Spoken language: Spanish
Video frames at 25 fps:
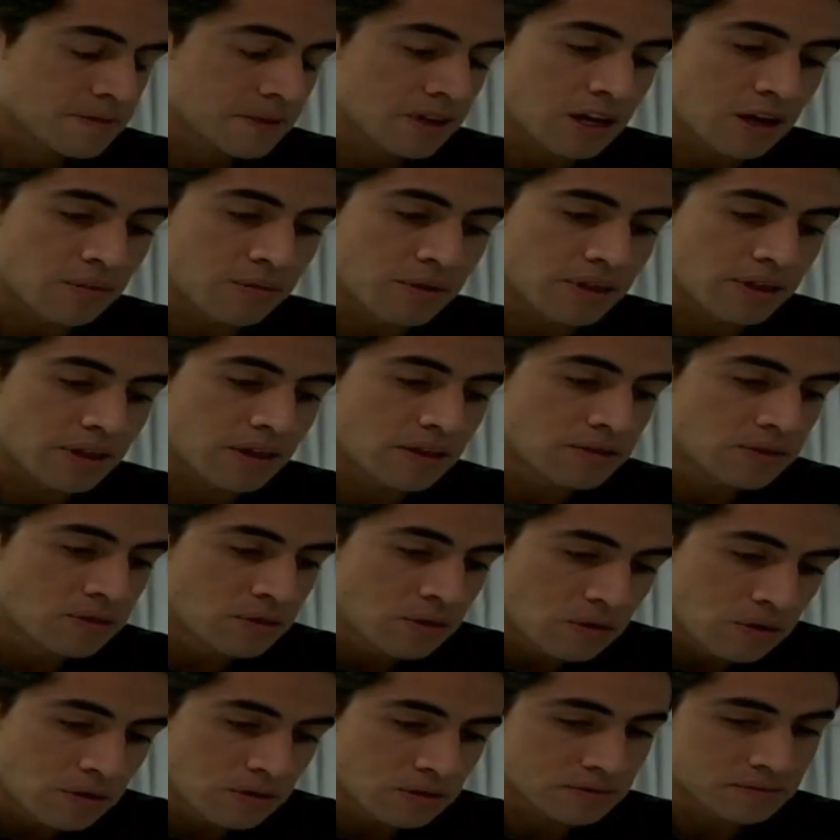La verdad,
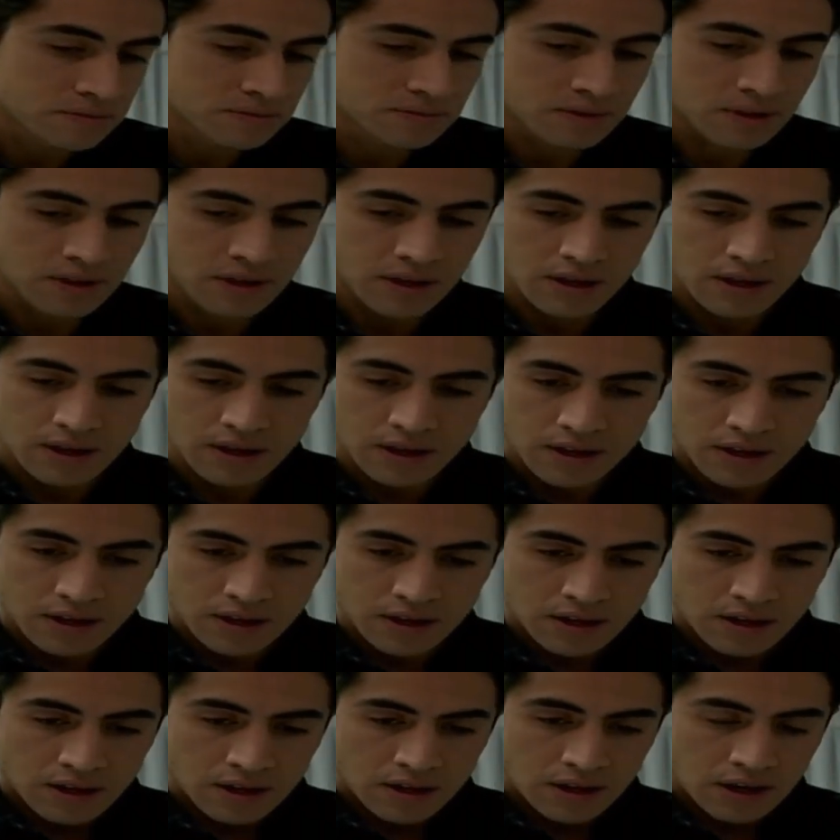no.
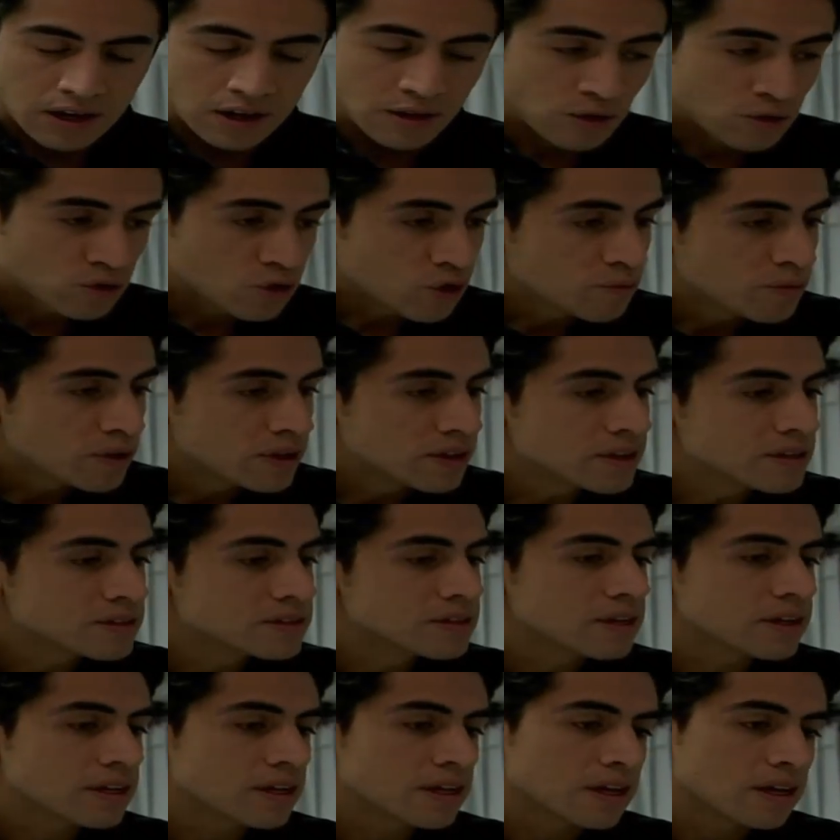El doctor me
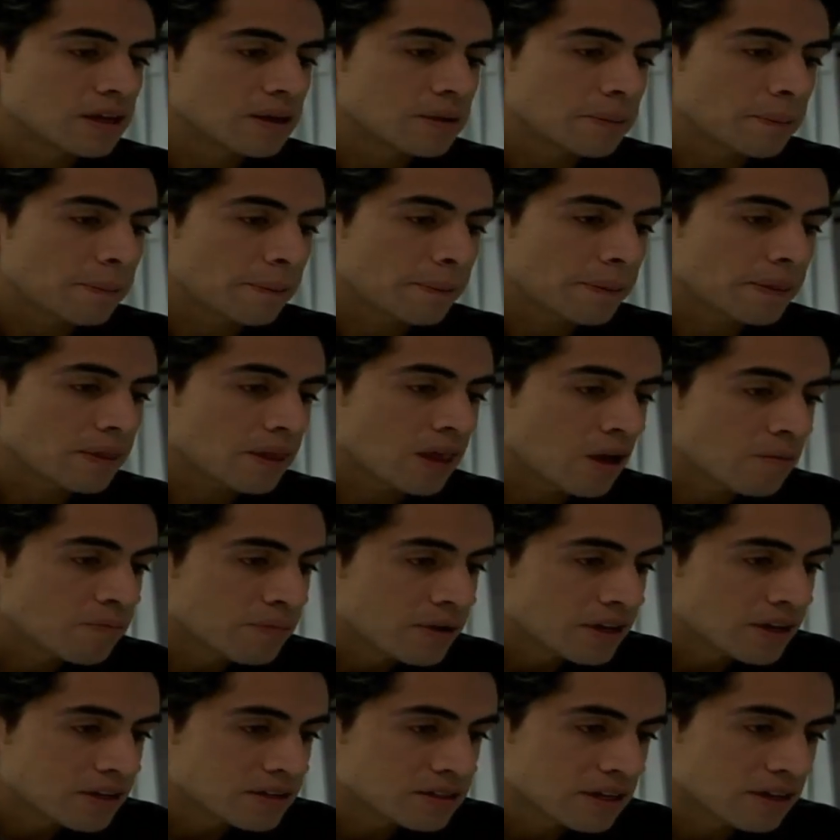dice que
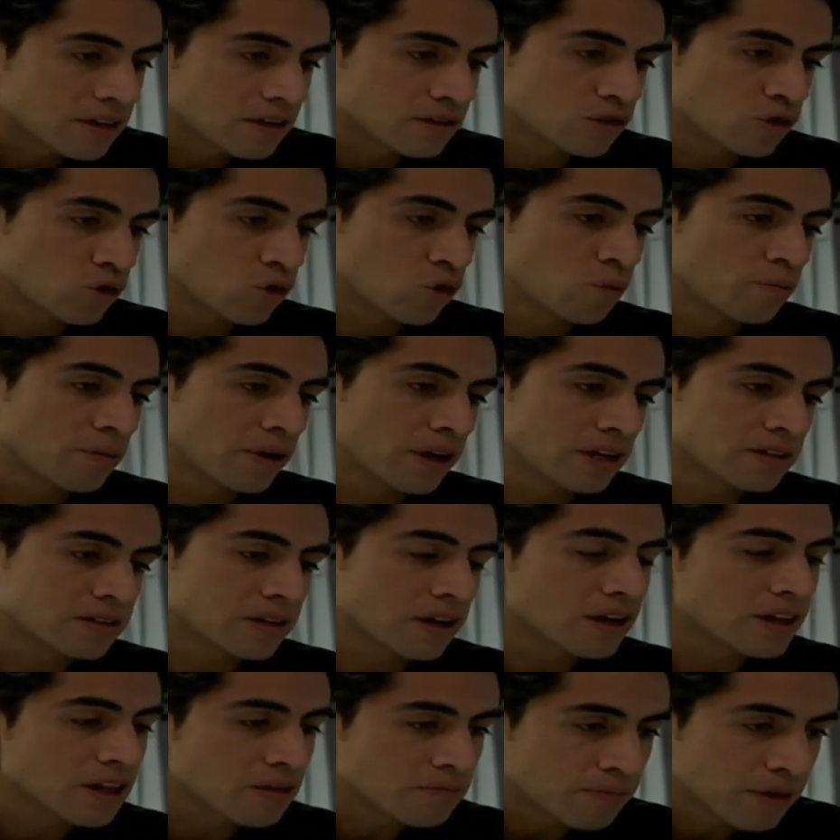apenas se desocupe la
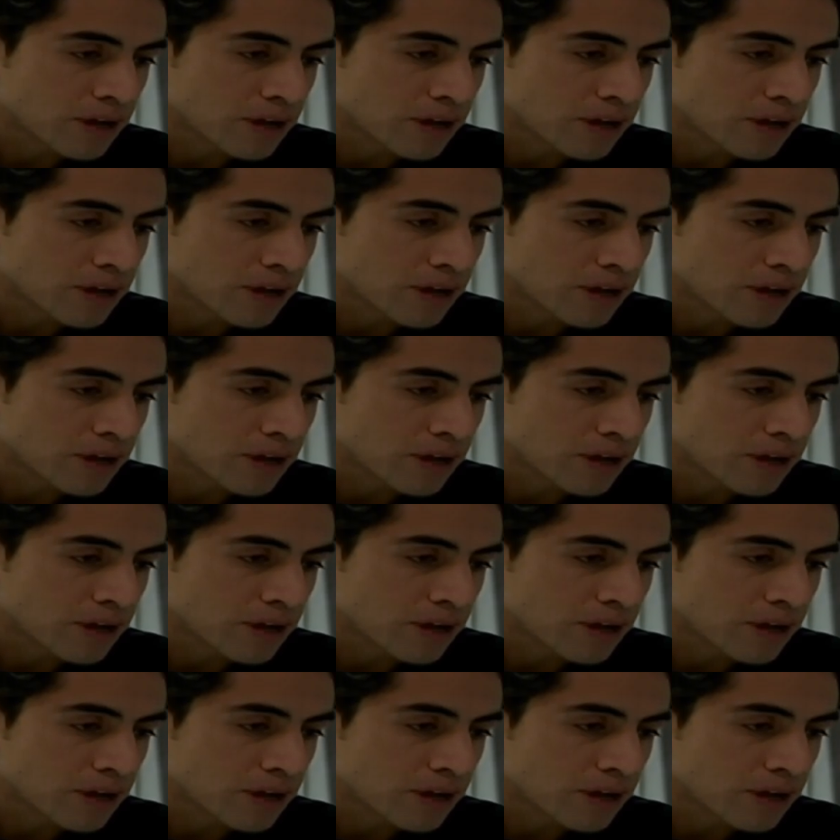sala de